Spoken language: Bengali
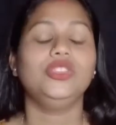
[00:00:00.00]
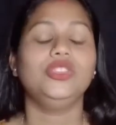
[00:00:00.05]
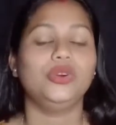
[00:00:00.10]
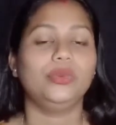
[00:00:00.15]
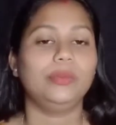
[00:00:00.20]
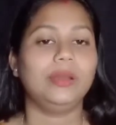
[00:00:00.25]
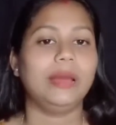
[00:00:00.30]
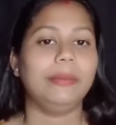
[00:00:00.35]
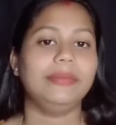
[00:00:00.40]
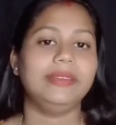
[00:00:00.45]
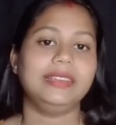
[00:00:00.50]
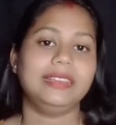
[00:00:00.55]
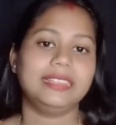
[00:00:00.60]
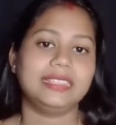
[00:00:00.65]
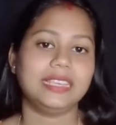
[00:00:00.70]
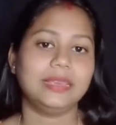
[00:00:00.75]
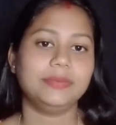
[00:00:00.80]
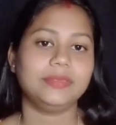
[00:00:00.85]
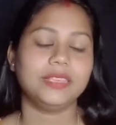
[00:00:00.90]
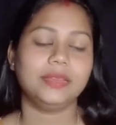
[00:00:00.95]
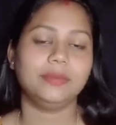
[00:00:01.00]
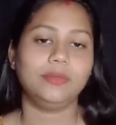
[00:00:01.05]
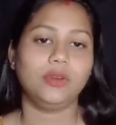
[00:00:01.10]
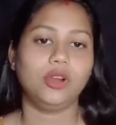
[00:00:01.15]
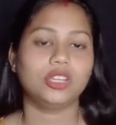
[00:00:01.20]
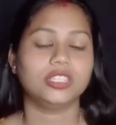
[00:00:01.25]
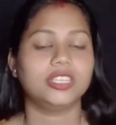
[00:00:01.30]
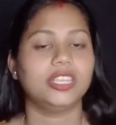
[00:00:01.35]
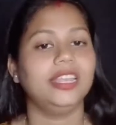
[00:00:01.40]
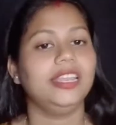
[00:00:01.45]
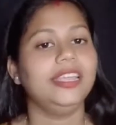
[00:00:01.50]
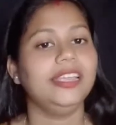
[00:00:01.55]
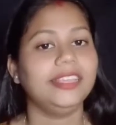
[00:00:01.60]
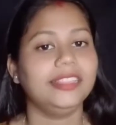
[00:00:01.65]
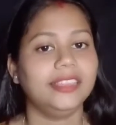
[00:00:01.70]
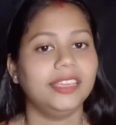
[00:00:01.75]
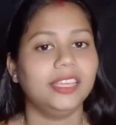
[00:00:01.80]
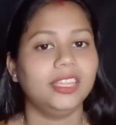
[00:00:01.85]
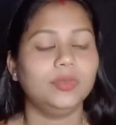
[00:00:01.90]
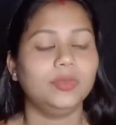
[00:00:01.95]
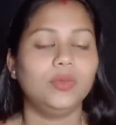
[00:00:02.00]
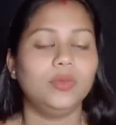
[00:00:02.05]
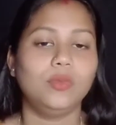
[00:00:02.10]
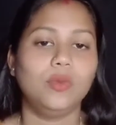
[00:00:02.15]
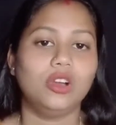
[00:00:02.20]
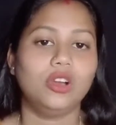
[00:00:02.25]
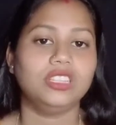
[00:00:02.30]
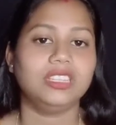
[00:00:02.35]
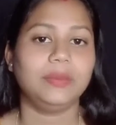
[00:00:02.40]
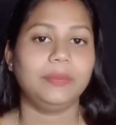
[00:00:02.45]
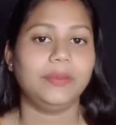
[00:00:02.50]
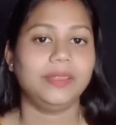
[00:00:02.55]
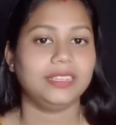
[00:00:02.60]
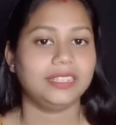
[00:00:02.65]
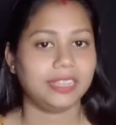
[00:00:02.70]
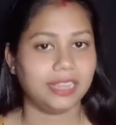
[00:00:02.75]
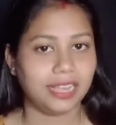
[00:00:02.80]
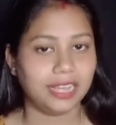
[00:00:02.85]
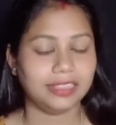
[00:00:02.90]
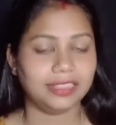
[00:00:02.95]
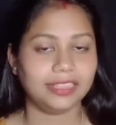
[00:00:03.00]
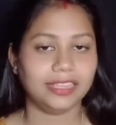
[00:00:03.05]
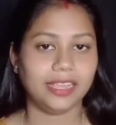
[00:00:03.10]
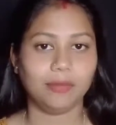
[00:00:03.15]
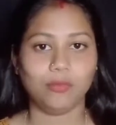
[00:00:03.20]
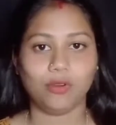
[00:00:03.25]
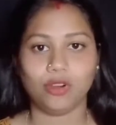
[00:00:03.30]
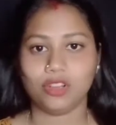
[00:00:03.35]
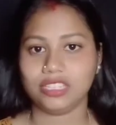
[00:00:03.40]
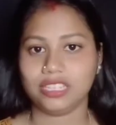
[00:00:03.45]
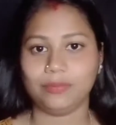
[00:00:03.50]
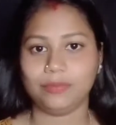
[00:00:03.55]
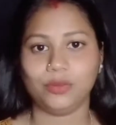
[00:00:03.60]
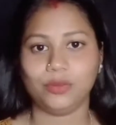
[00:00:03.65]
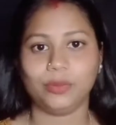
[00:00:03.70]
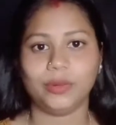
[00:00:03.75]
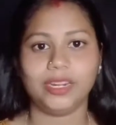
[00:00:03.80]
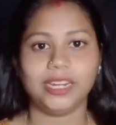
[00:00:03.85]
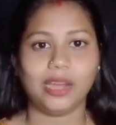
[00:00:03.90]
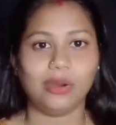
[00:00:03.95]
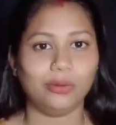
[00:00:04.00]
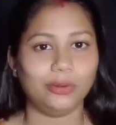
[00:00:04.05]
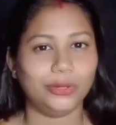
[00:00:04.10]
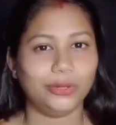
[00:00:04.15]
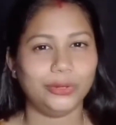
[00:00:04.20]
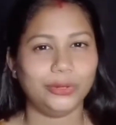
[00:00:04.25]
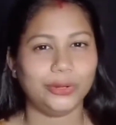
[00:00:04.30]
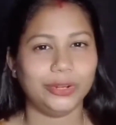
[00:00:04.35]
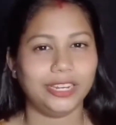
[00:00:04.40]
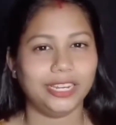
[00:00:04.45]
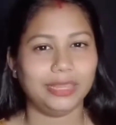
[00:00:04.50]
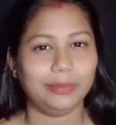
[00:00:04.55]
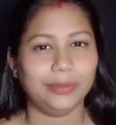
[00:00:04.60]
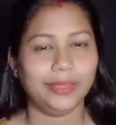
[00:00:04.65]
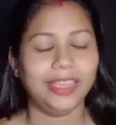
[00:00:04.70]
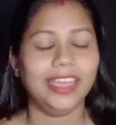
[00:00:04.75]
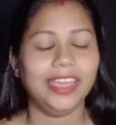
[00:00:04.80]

তোমরা আমি ডেসক্রিপশন বক্সে লিংক দিয়ে দেবো মজ অ্যাপে সেখান থেকে মজ অ্যাপ তোমরা ডাউনলোড করে নেবে